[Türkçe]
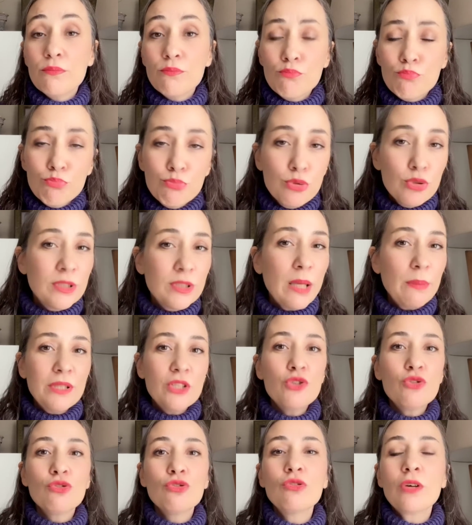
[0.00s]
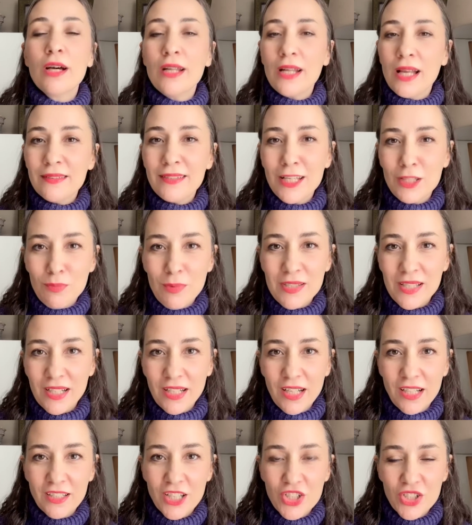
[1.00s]
Bu tabii şunu garanti etmez
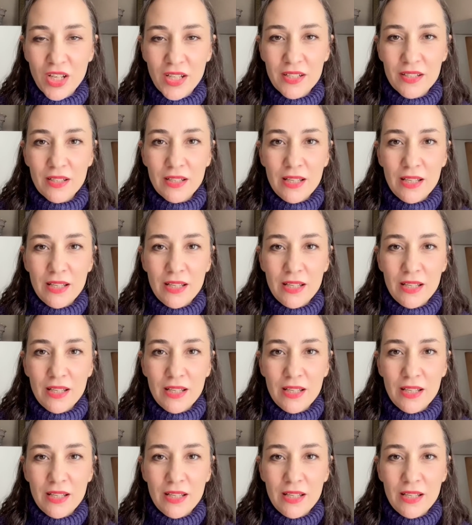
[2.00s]
arkadaşlar.